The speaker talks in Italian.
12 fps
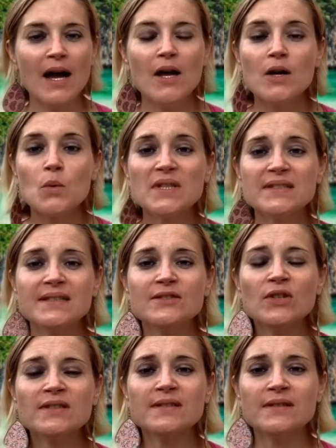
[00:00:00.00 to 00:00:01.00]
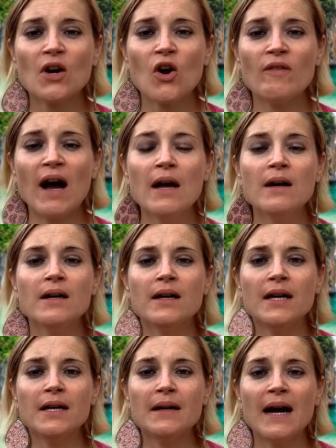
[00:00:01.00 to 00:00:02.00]
Quest'isola si trova
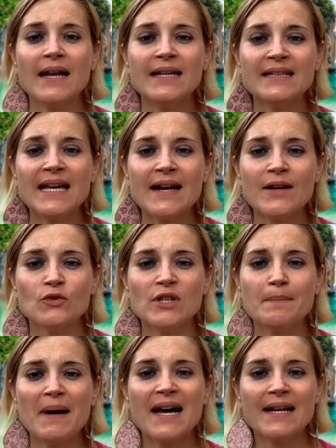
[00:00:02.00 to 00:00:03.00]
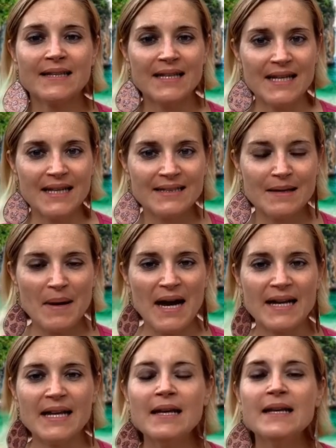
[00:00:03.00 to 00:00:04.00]
eh, all'interno del mare delle
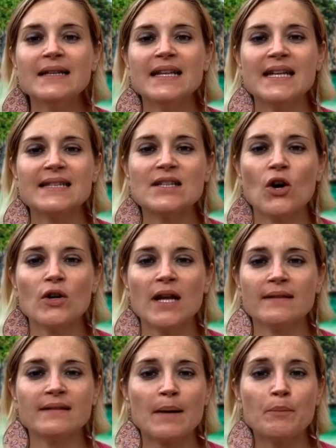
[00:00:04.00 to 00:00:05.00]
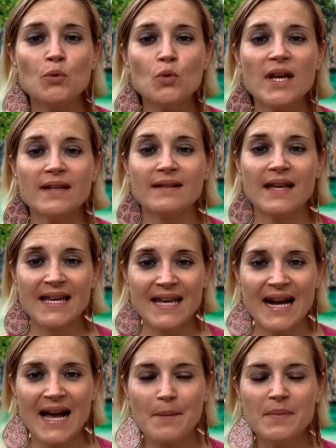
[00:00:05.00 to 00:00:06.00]
Andamane, nella zona tra Phuket e
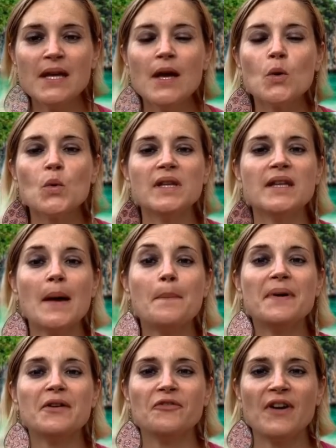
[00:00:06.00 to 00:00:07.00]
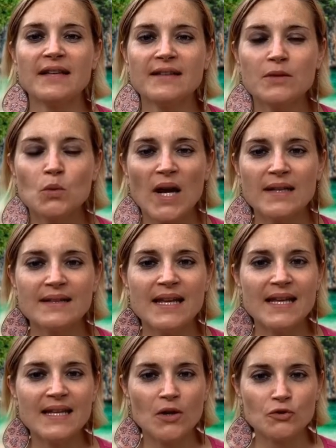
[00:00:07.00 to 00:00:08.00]
Krabi, quindi è perfetta durante
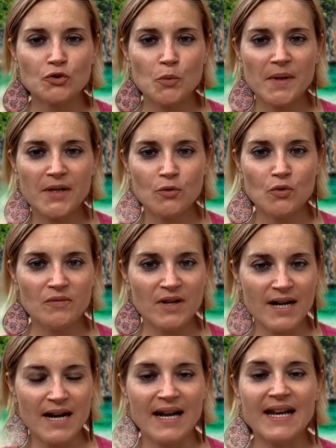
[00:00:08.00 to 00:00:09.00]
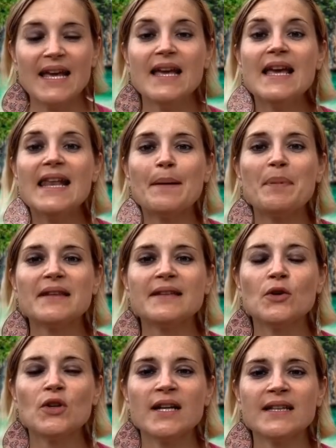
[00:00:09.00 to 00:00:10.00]
il nostro periodo invernale. La
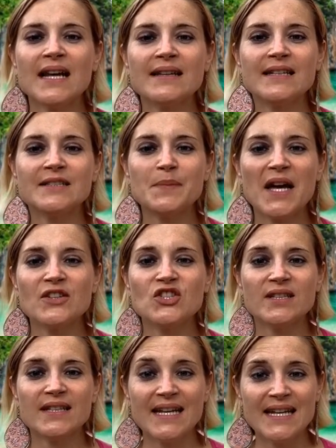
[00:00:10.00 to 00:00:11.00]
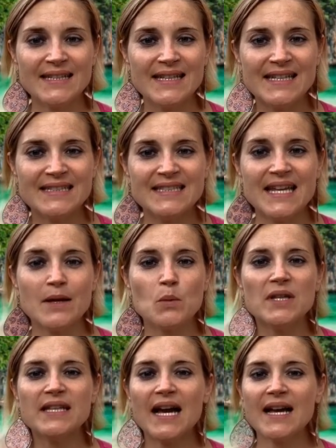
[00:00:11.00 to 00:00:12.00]
particolarità delle spiagge thailandesi e
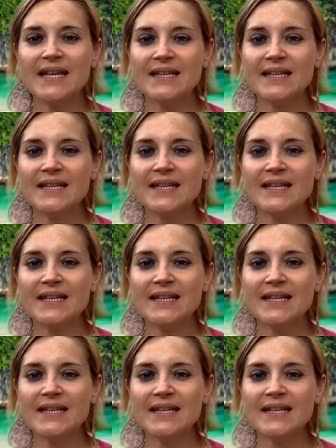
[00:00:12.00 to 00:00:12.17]
quindi anche di